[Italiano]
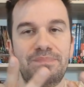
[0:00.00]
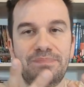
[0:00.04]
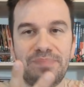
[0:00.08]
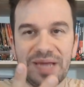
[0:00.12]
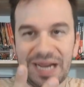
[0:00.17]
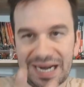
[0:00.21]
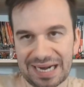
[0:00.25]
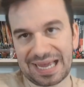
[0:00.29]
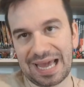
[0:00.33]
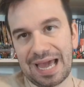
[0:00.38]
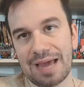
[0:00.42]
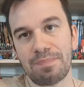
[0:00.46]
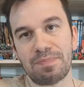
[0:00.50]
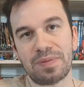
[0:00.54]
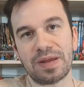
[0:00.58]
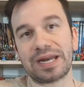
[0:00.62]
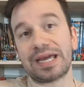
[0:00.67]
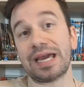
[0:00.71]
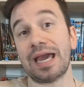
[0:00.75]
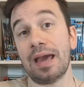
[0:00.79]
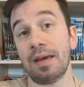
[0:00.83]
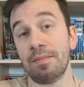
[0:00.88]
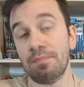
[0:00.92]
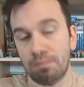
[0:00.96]
Perché?
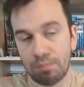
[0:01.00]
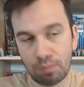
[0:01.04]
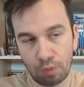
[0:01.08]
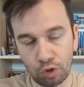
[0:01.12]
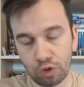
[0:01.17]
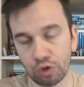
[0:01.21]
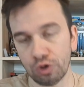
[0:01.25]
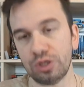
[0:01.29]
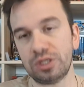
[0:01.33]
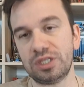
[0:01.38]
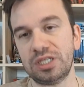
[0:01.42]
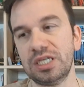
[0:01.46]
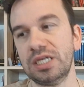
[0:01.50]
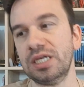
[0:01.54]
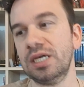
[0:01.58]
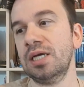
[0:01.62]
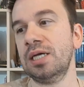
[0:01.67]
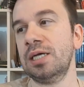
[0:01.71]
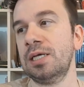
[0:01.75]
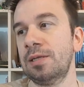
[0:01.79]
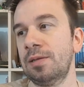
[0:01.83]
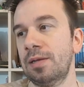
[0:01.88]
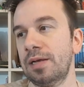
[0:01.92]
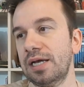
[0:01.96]
Perché molti
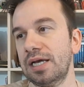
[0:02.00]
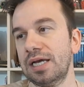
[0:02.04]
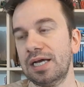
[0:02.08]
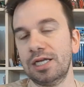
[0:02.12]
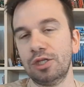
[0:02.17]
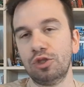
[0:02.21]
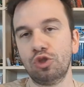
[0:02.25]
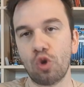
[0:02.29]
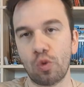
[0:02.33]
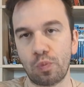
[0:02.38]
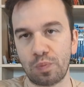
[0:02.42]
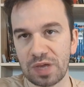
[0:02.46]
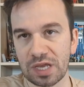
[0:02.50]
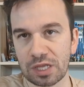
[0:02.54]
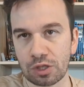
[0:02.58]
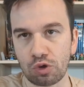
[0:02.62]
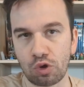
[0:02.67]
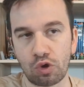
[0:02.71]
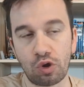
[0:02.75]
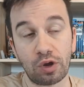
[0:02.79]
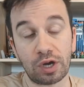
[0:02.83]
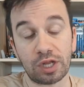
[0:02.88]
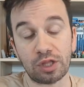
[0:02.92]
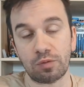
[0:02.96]
eh,
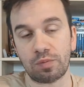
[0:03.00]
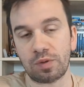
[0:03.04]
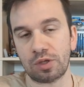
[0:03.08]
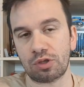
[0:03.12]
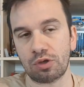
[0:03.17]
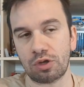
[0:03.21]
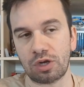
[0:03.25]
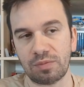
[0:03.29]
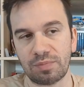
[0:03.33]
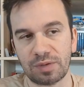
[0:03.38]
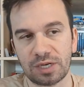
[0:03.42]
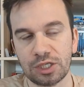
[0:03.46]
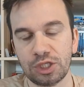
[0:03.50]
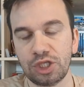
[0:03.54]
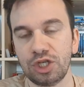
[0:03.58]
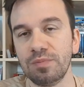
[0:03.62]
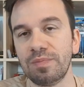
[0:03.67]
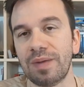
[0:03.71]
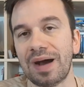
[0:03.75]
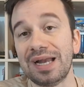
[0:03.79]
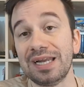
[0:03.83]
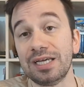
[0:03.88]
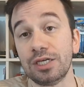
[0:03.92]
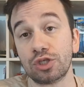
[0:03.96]
doppiatori, doppiatori
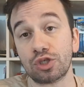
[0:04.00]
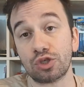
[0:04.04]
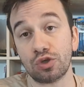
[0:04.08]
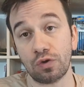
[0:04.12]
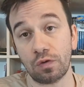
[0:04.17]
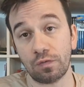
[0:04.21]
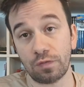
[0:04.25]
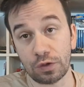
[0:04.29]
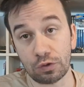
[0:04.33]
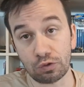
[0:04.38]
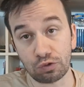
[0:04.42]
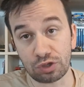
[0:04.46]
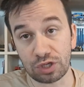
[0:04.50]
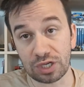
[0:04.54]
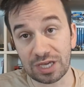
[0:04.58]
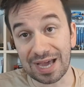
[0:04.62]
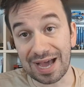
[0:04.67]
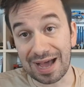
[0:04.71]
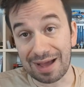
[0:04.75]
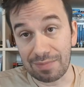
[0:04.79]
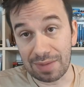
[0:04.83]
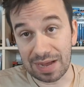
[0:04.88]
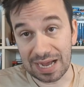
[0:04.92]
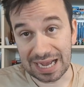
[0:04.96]
principali, sono venuti
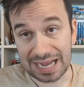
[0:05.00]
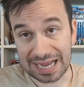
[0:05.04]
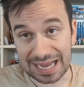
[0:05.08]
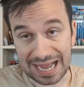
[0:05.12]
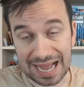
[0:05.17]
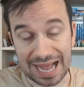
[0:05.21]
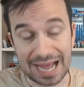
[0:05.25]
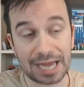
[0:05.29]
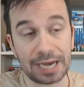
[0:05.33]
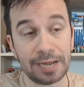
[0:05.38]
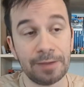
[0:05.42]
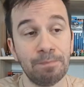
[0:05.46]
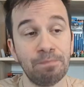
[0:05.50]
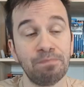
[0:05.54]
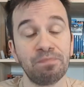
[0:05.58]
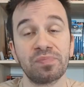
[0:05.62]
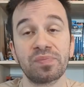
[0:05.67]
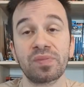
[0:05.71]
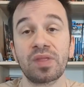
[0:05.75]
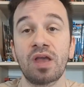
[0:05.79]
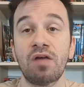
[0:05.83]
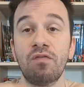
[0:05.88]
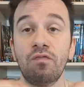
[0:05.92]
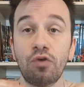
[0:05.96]
a mancare.
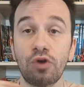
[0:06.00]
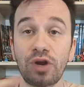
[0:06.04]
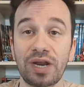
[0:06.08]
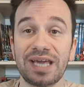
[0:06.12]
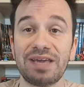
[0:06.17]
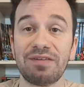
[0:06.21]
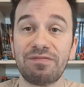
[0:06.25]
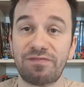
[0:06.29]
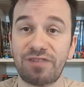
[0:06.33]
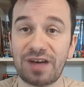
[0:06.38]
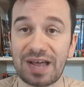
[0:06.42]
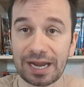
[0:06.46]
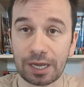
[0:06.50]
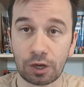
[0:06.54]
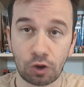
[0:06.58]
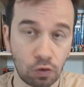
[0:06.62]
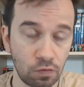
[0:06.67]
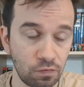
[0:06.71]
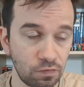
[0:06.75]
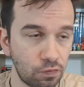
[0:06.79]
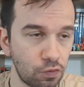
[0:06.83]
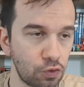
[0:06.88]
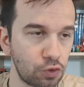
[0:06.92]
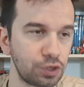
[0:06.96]
Vorrei fare
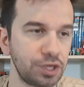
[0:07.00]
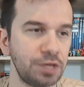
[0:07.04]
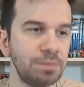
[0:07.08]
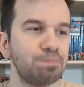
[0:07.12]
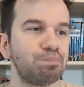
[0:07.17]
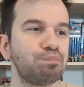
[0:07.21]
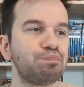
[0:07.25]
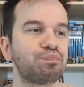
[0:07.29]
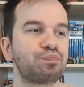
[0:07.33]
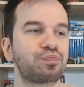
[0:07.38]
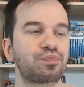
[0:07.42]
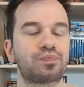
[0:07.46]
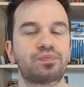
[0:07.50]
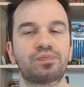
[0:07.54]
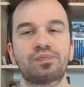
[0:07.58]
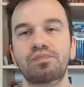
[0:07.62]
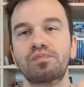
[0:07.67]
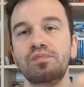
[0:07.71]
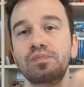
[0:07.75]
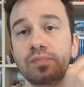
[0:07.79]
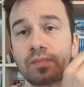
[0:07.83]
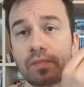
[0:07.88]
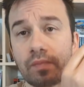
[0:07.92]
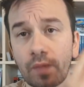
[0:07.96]
con voi
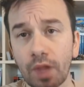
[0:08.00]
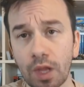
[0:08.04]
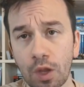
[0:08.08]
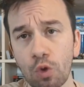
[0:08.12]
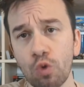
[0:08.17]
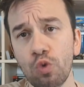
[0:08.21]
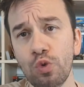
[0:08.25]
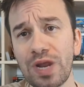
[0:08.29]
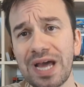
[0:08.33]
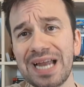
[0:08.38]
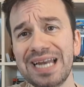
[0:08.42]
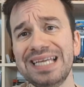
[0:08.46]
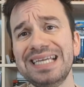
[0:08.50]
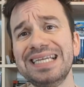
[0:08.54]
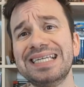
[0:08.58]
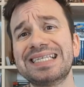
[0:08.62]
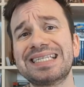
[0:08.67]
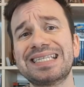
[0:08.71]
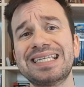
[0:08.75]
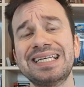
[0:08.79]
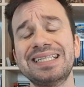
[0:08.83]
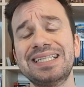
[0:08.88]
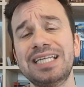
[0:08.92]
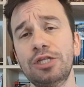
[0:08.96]
una
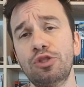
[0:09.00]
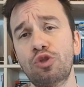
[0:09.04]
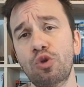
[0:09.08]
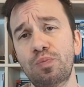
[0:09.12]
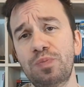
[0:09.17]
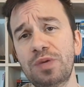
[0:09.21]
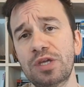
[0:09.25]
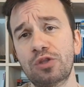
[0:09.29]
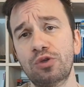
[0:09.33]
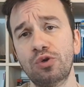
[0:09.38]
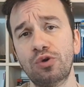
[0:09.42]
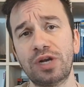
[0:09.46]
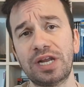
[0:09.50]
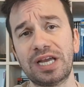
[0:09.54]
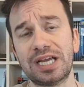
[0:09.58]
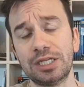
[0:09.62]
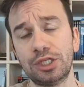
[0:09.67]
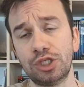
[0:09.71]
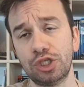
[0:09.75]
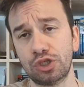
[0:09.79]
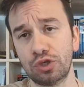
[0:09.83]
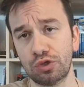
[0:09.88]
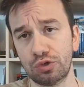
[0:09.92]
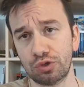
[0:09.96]
lista dei doppiatori
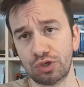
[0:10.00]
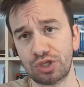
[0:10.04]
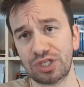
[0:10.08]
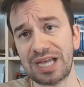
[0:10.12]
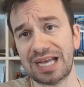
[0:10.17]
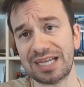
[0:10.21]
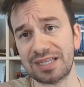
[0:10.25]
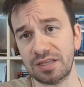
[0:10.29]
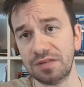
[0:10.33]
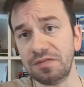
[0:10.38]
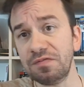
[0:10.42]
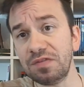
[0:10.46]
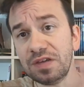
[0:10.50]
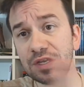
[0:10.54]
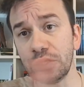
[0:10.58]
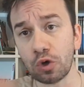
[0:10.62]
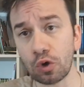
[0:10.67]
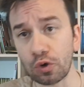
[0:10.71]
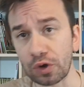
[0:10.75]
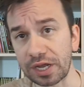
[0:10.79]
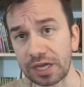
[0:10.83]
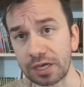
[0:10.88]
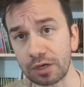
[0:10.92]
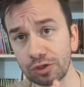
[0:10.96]
che ci sono stati
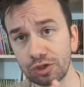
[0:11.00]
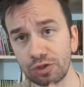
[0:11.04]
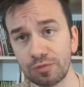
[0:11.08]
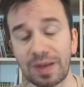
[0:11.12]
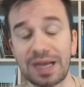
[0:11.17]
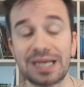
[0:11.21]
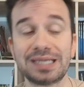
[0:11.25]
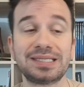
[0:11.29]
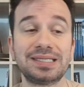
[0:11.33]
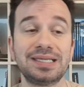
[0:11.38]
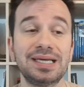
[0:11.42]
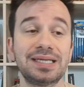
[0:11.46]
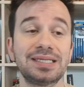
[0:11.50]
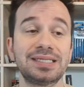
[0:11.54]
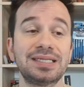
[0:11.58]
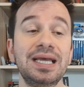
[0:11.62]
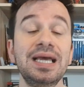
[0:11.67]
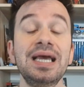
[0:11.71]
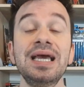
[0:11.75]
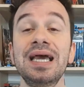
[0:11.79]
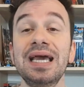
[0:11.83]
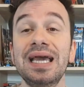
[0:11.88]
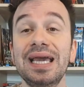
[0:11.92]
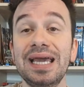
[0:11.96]
finora in Ghostbusters
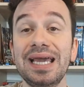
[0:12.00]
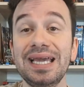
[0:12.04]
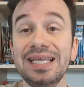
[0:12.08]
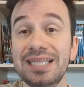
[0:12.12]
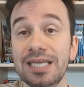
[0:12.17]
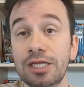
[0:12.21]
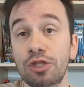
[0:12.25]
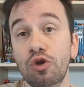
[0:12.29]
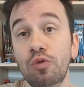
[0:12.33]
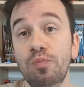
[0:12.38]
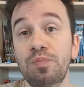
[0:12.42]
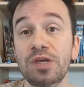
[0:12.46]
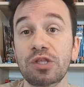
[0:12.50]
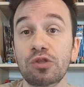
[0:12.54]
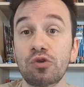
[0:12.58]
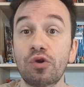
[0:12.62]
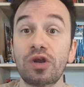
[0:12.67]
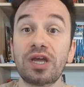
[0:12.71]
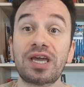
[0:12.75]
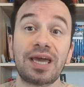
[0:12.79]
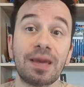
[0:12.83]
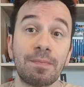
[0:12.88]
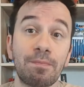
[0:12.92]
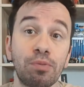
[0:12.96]
e dei
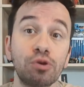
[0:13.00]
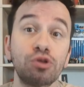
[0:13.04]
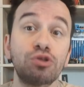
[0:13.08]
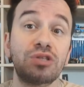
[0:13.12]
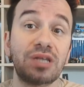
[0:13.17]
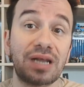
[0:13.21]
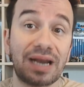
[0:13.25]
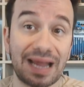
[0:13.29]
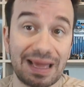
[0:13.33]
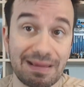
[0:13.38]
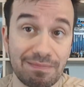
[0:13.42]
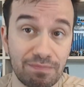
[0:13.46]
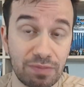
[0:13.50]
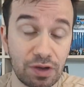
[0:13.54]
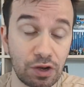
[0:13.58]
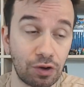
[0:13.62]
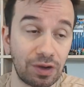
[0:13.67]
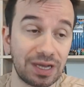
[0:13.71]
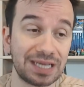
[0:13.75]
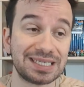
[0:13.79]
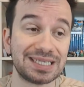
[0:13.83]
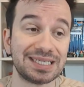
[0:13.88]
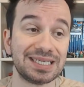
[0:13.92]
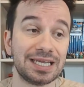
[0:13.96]
doppiatori che
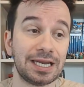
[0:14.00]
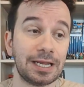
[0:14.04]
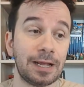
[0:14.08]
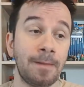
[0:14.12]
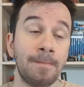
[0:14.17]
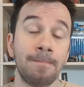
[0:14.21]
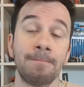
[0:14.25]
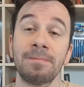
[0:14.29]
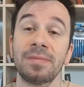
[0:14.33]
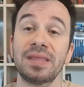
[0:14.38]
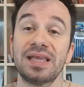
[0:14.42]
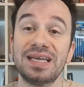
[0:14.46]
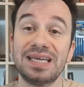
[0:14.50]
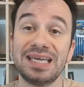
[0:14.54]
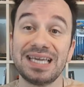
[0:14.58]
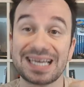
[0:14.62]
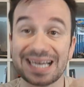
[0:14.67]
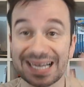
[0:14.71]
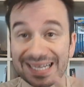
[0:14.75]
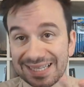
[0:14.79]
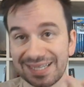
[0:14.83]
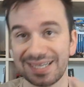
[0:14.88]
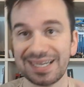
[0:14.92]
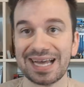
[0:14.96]
potrebbero essere i
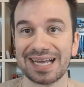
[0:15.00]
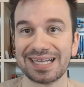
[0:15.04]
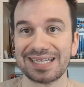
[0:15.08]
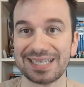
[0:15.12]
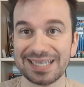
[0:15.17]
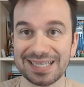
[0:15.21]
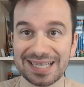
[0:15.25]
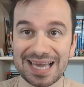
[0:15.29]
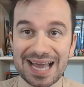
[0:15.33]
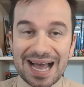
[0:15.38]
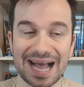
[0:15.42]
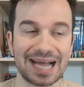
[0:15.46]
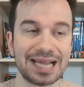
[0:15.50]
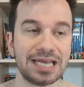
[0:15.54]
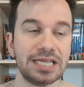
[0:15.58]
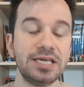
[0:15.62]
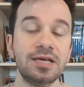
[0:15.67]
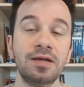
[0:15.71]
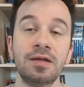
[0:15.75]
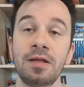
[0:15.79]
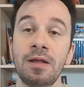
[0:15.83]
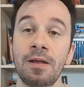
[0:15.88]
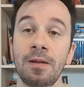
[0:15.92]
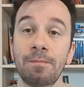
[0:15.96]
candidati
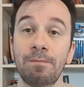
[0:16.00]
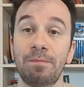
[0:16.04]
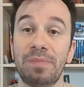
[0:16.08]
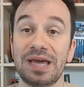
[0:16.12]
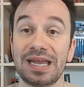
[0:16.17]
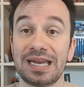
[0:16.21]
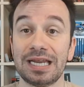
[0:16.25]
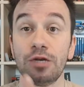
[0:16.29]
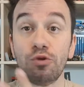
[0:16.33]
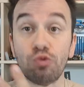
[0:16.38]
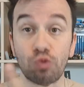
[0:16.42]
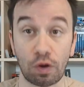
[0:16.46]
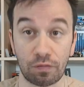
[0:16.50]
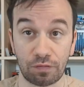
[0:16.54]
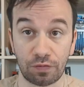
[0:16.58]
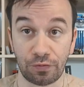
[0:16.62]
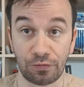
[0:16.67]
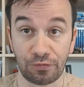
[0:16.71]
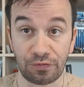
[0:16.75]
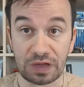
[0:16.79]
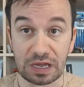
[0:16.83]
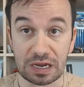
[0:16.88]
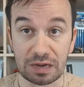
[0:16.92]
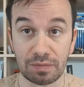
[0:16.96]
ideali per il nuovo
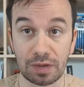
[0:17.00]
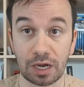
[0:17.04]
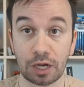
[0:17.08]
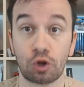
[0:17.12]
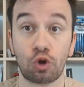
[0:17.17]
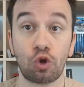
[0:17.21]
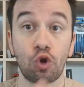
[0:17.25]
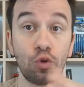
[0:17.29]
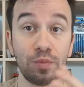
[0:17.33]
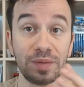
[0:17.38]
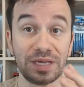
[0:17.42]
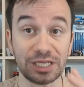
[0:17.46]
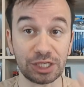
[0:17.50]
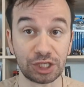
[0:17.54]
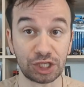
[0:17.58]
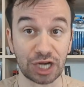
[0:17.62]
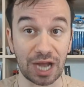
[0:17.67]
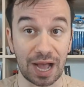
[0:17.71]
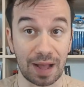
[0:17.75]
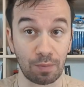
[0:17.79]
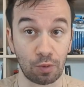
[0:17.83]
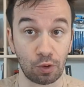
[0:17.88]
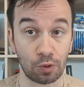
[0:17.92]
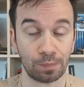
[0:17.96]
film.
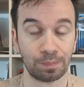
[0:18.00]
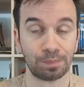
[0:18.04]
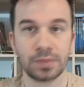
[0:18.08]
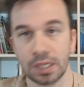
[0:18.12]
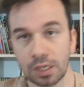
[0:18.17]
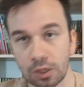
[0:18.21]
Cominciamo.